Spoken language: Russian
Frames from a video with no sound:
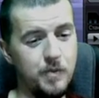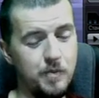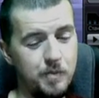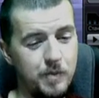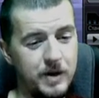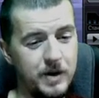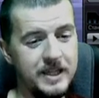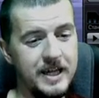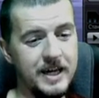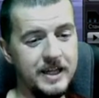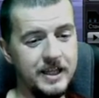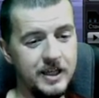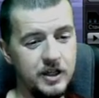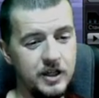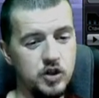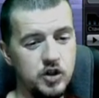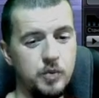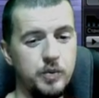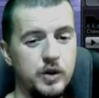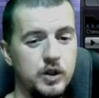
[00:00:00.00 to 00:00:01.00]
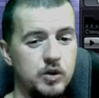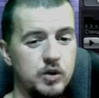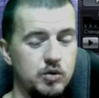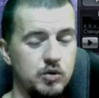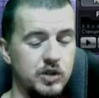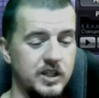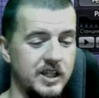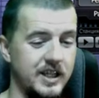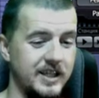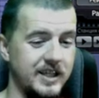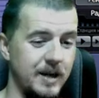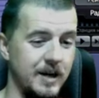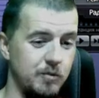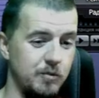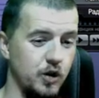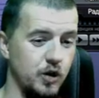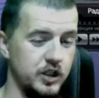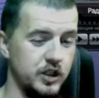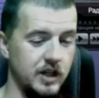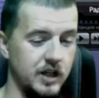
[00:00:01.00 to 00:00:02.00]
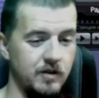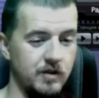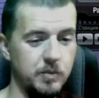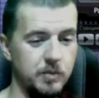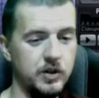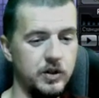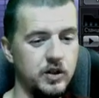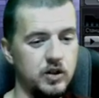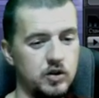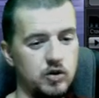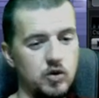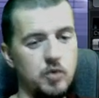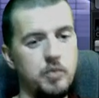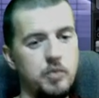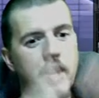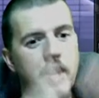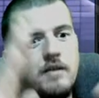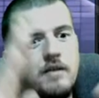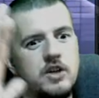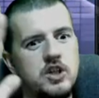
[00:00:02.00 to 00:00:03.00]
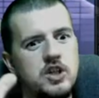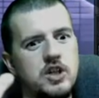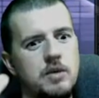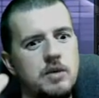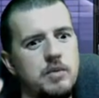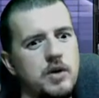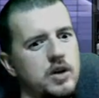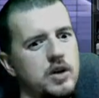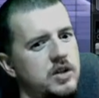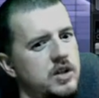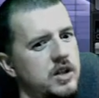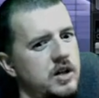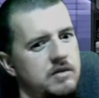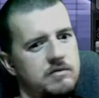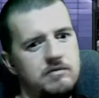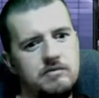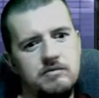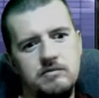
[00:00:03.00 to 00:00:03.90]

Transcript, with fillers: подарки еще придут, если там бокстер выпадет, ну прям вообще просто